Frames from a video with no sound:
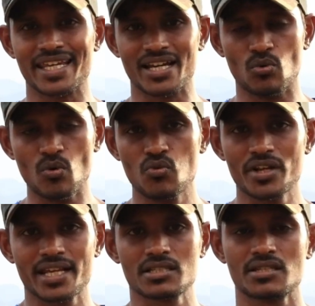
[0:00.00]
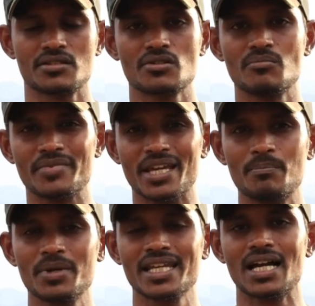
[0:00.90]
நீங்கள் ஒவ்வொரு எக்ஸசைஸும்
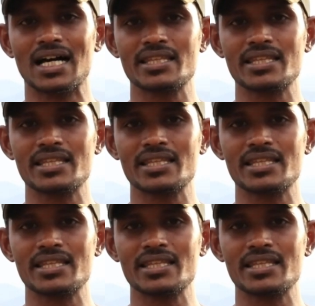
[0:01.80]
எப்படி